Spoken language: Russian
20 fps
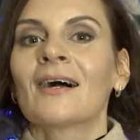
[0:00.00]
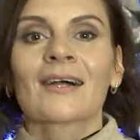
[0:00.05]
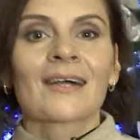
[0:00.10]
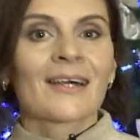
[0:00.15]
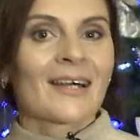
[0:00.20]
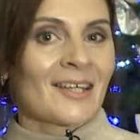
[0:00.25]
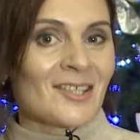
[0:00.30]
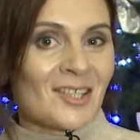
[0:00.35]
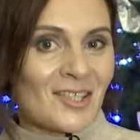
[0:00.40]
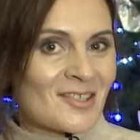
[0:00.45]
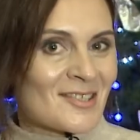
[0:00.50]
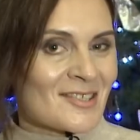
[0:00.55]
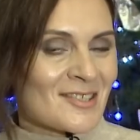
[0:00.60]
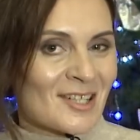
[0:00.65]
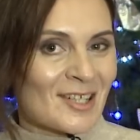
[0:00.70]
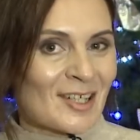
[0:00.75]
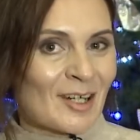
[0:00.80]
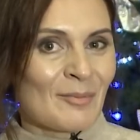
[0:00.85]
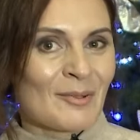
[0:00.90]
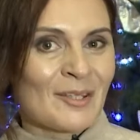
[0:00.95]
Конец
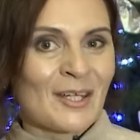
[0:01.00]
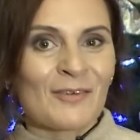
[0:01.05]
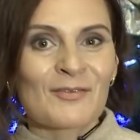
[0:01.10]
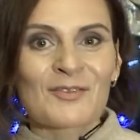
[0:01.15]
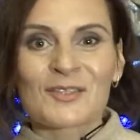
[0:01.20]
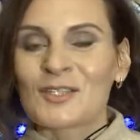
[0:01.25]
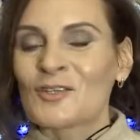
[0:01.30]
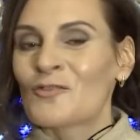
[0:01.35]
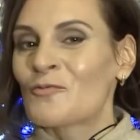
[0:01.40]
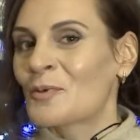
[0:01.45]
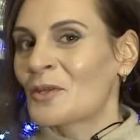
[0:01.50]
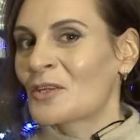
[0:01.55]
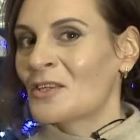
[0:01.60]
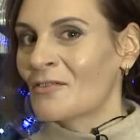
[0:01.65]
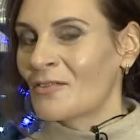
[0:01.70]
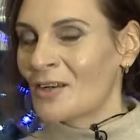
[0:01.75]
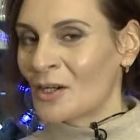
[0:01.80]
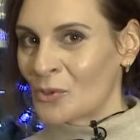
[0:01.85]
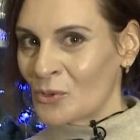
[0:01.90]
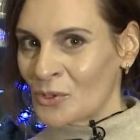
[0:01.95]
декабря все в
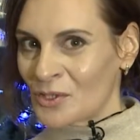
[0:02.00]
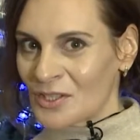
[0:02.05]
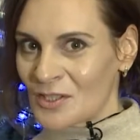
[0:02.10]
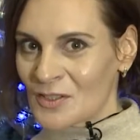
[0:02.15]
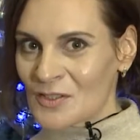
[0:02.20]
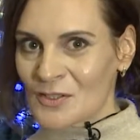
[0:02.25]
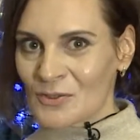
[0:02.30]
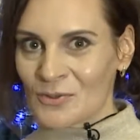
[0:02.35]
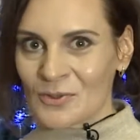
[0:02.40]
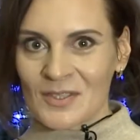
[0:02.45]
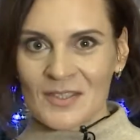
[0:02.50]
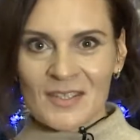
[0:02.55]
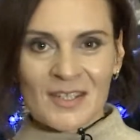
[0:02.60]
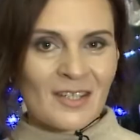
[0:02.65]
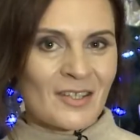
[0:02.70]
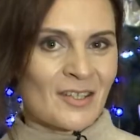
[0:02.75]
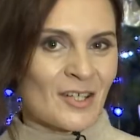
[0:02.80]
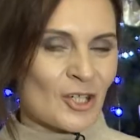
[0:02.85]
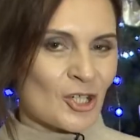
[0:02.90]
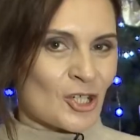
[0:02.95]
предновогодней суете
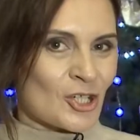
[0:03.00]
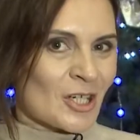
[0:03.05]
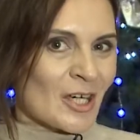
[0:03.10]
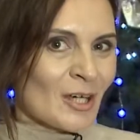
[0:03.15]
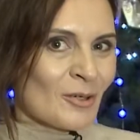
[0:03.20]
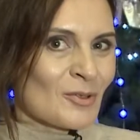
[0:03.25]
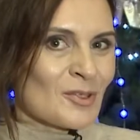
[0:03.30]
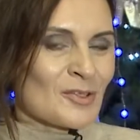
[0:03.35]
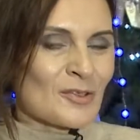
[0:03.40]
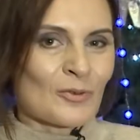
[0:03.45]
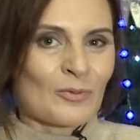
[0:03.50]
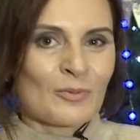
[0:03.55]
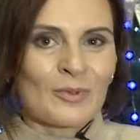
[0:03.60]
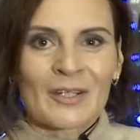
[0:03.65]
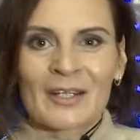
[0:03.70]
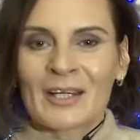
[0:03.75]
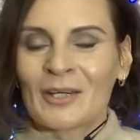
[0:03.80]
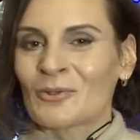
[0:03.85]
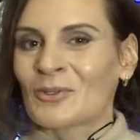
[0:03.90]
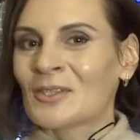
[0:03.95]
наряжаются,
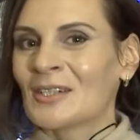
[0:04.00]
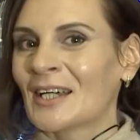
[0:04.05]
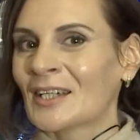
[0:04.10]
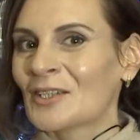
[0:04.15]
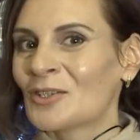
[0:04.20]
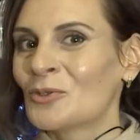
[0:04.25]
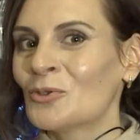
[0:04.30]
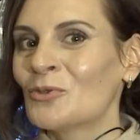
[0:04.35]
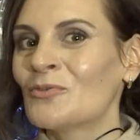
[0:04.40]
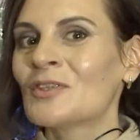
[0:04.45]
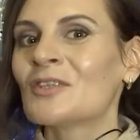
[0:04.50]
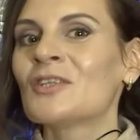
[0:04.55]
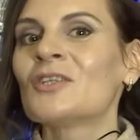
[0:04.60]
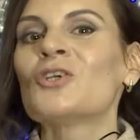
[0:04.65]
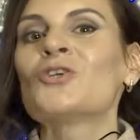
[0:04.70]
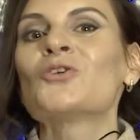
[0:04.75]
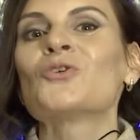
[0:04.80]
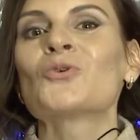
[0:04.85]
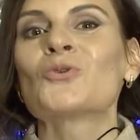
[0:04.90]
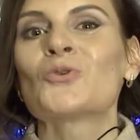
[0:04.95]
убирают, готовят.
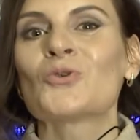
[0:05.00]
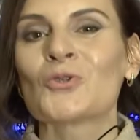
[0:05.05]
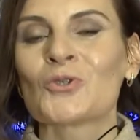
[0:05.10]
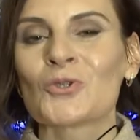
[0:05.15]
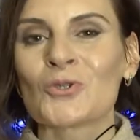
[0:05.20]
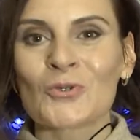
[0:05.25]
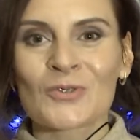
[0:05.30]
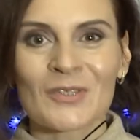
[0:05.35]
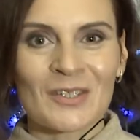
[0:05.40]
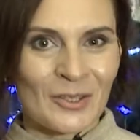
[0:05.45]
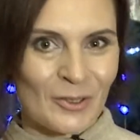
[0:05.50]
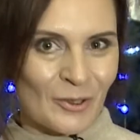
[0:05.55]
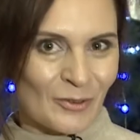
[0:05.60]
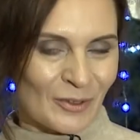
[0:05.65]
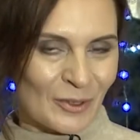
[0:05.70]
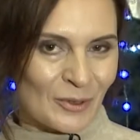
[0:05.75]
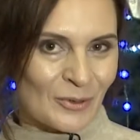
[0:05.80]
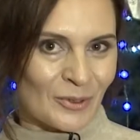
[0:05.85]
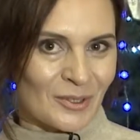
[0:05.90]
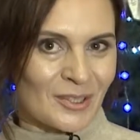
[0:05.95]
Еще чуть-чуть и
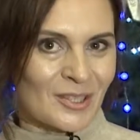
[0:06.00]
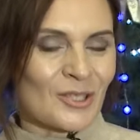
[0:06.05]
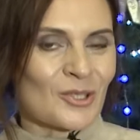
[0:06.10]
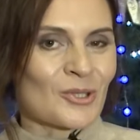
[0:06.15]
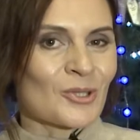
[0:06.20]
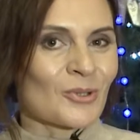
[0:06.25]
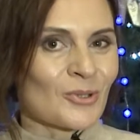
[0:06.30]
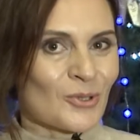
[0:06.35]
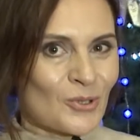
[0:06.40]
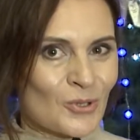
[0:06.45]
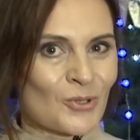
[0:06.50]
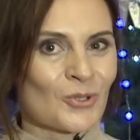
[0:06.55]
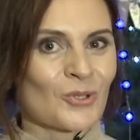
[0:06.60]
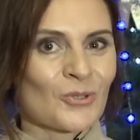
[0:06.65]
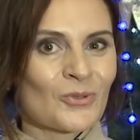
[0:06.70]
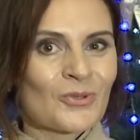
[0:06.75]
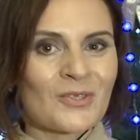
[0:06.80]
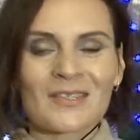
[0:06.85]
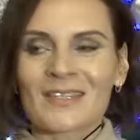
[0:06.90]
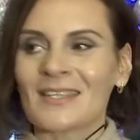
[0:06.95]
Новый год, еще
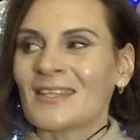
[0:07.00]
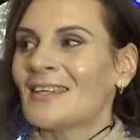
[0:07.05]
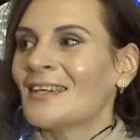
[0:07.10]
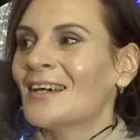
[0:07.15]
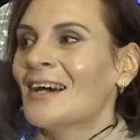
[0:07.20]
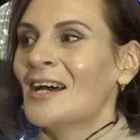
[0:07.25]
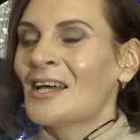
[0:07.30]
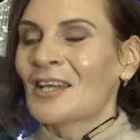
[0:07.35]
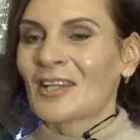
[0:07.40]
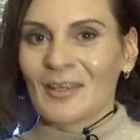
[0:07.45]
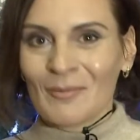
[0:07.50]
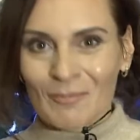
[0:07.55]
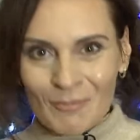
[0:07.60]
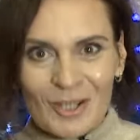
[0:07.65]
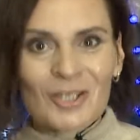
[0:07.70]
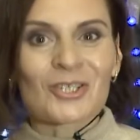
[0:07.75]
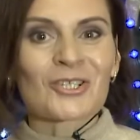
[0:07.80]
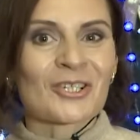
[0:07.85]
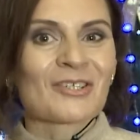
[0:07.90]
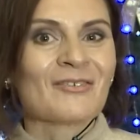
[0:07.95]
чуть-чуть и
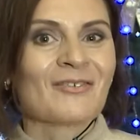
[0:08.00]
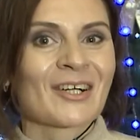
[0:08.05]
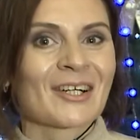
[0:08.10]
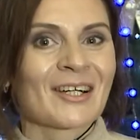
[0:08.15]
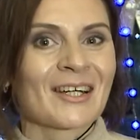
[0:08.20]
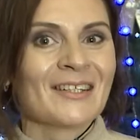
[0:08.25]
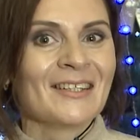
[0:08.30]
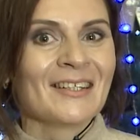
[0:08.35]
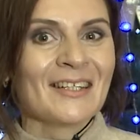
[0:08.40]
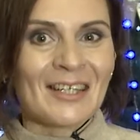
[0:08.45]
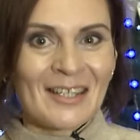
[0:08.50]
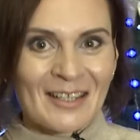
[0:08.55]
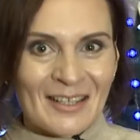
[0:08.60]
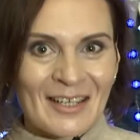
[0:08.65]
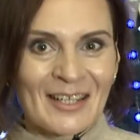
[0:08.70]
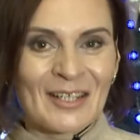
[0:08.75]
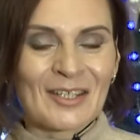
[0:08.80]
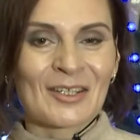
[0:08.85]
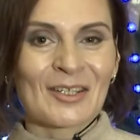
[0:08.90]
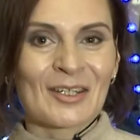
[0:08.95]
большие выходные,
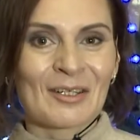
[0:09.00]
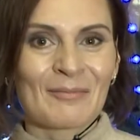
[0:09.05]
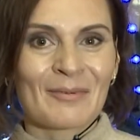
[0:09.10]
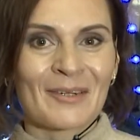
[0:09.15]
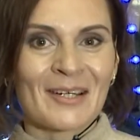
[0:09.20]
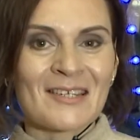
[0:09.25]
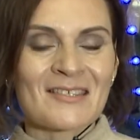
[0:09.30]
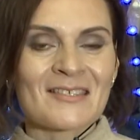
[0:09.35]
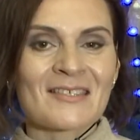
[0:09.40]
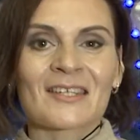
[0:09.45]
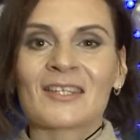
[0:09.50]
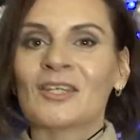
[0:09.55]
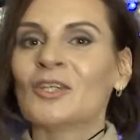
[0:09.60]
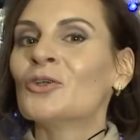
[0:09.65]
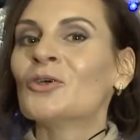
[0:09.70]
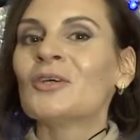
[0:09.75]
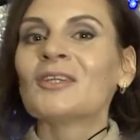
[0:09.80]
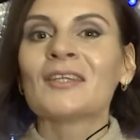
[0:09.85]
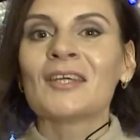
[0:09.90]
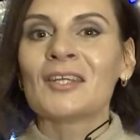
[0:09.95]
длинные праздники.
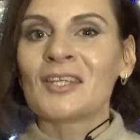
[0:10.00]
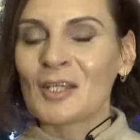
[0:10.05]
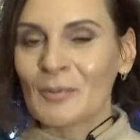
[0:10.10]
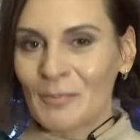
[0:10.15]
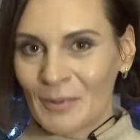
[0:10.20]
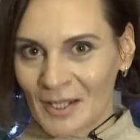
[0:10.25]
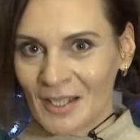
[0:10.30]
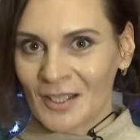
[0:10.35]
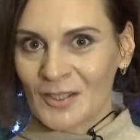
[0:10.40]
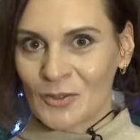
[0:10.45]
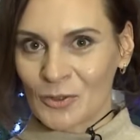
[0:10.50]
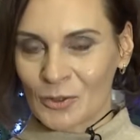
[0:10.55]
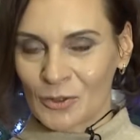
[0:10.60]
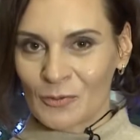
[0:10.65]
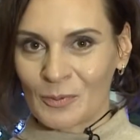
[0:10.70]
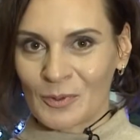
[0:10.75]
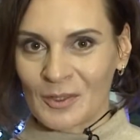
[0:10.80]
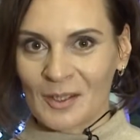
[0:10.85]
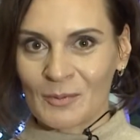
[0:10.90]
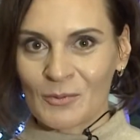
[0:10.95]
Но это не про актеров,
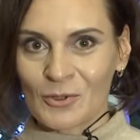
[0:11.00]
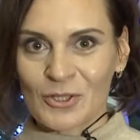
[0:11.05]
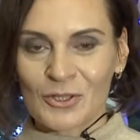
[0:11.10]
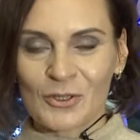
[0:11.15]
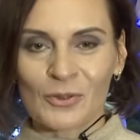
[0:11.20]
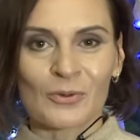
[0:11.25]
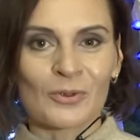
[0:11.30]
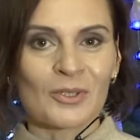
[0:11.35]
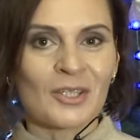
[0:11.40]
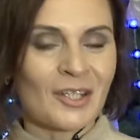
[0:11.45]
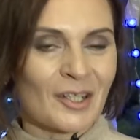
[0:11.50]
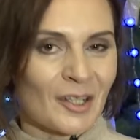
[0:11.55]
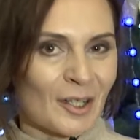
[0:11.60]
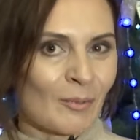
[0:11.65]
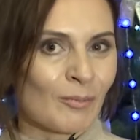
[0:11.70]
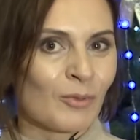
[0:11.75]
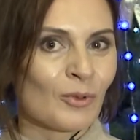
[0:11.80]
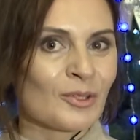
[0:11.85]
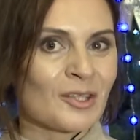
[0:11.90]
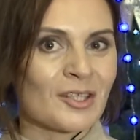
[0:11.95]
потому что у них
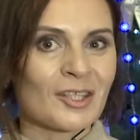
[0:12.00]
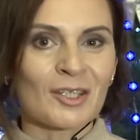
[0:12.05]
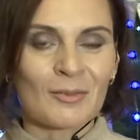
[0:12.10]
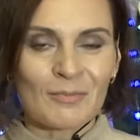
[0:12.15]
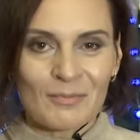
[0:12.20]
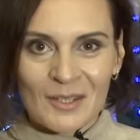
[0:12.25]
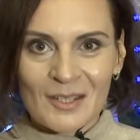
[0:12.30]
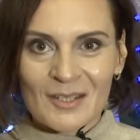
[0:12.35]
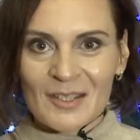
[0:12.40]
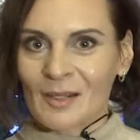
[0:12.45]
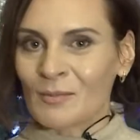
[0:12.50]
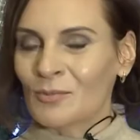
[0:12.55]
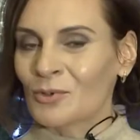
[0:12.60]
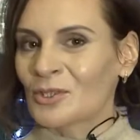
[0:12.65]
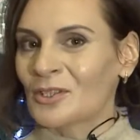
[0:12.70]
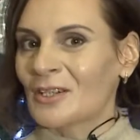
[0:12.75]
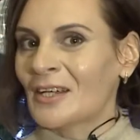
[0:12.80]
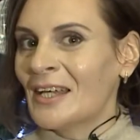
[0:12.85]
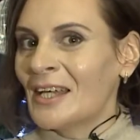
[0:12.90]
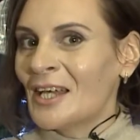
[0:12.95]
работа кипит,
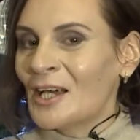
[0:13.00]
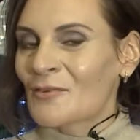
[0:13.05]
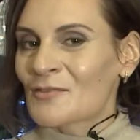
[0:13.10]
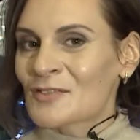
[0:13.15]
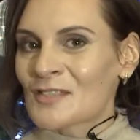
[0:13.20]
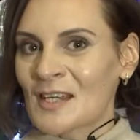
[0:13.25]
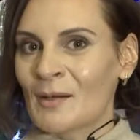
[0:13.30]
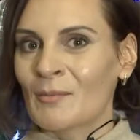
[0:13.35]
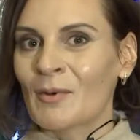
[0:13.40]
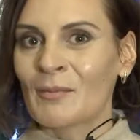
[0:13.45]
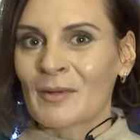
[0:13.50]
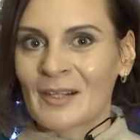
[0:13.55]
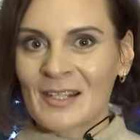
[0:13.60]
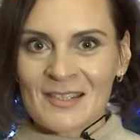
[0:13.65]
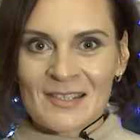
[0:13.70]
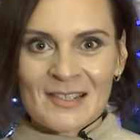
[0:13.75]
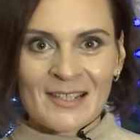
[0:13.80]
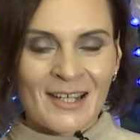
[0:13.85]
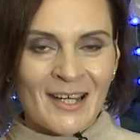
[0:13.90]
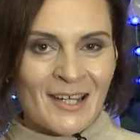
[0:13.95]
работа в самом
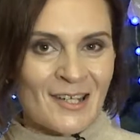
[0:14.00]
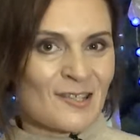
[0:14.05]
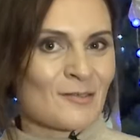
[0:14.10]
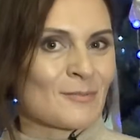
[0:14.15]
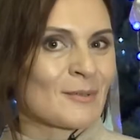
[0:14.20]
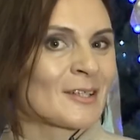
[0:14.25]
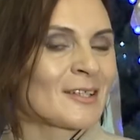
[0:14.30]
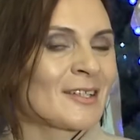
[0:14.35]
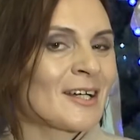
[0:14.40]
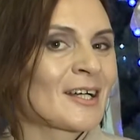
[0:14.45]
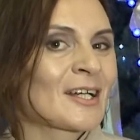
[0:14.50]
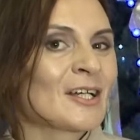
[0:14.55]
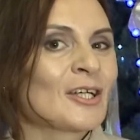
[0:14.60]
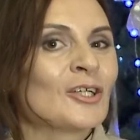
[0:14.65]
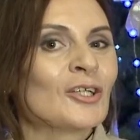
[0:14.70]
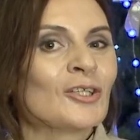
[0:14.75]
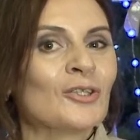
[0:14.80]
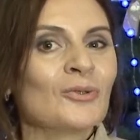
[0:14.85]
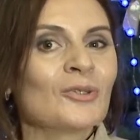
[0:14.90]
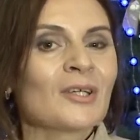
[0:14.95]
разгаре, спектакли
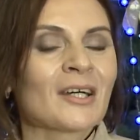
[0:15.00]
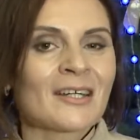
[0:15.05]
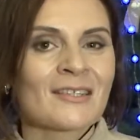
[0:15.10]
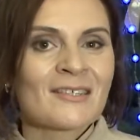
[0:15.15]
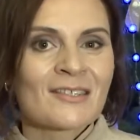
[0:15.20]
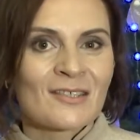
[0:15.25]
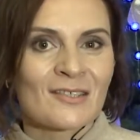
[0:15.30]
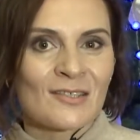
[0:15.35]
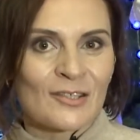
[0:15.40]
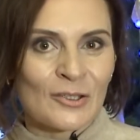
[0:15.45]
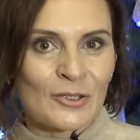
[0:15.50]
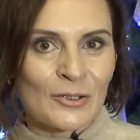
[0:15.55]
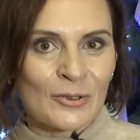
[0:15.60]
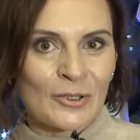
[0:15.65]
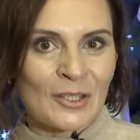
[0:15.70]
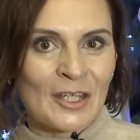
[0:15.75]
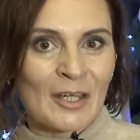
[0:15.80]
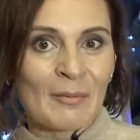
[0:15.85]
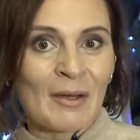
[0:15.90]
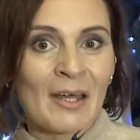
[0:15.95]
идут один за
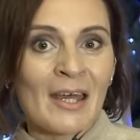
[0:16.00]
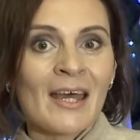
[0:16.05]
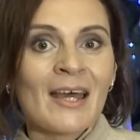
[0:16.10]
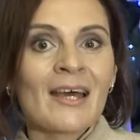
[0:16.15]
другим.